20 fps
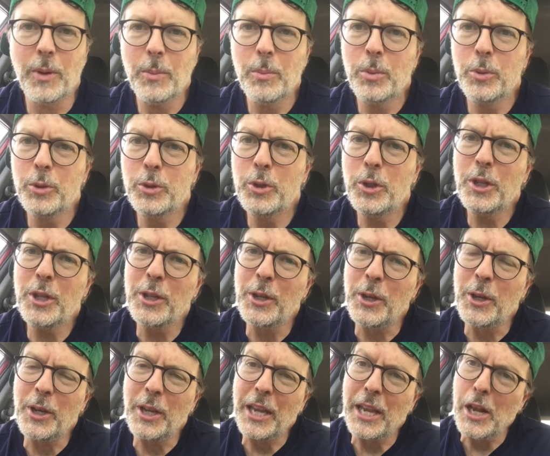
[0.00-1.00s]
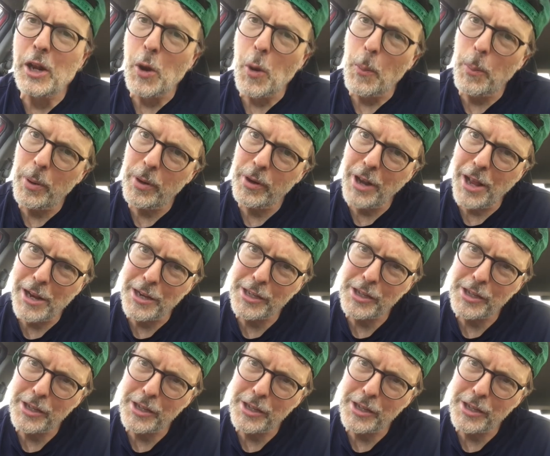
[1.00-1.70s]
pour ceux qui ne l'ont pas dans le